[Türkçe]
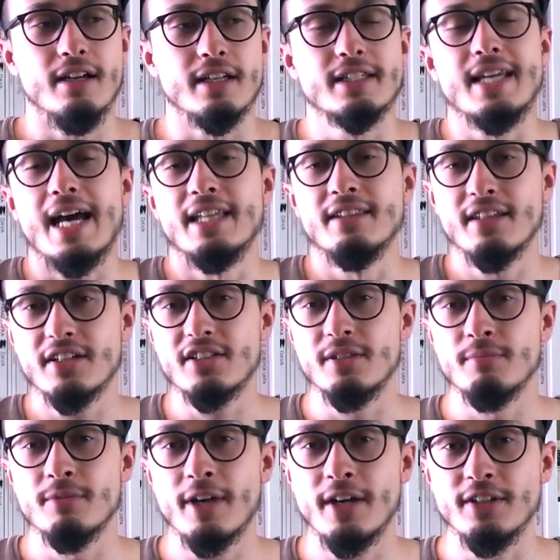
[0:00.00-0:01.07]
e, kendi
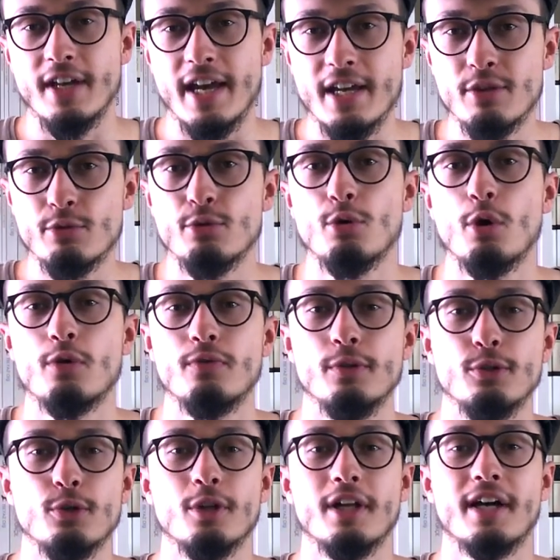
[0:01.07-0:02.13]
açımdan en zor
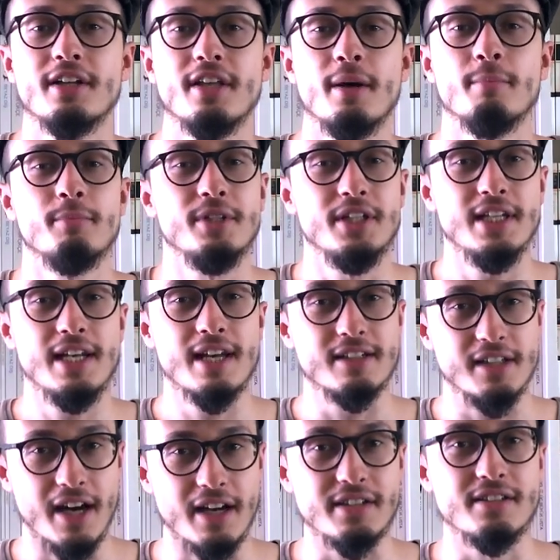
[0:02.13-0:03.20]
videolardan
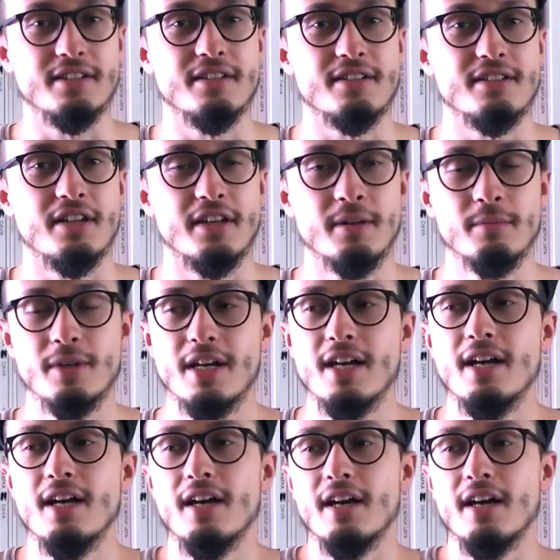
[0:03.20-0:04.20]
biriyle karşınızdayım.